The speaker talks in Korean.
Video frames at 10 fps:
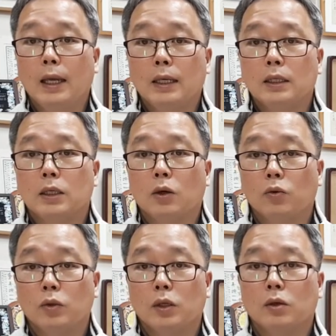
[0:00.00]
이렇게
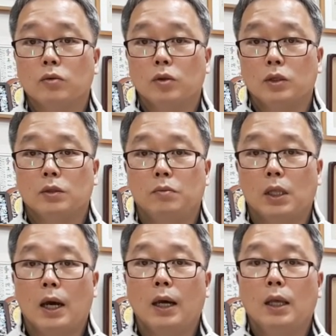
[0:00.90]
오는 경우도 있습니다.
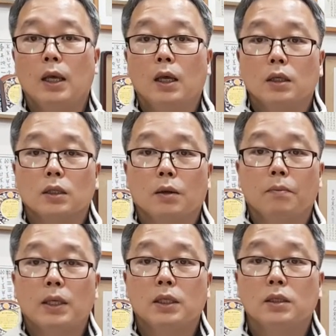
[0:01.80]

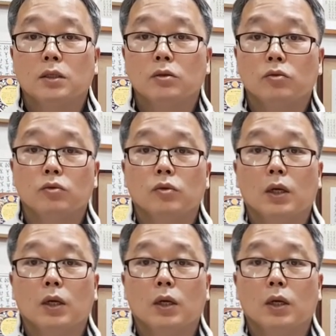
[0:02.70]
파셋증후군